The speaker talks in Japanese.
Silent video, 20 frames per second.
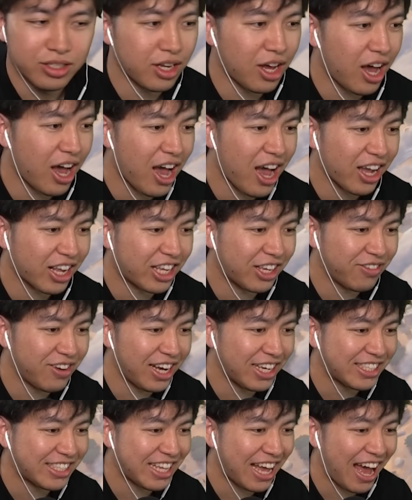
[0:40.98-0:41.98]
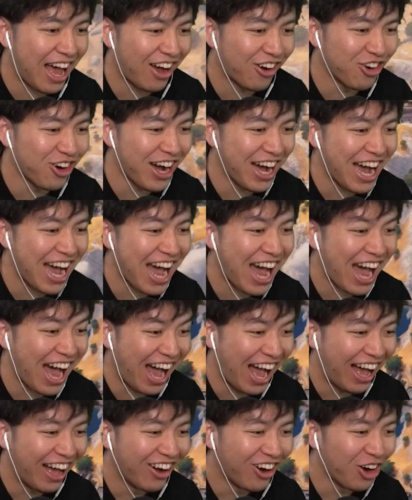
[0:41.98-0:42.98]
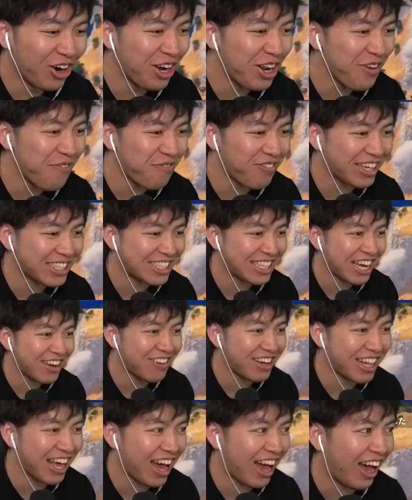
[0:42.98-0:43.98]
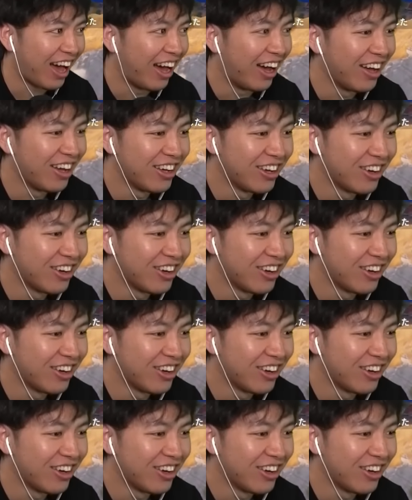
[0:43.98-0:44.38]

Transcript: さあ来ましたうわーオリンパス山だ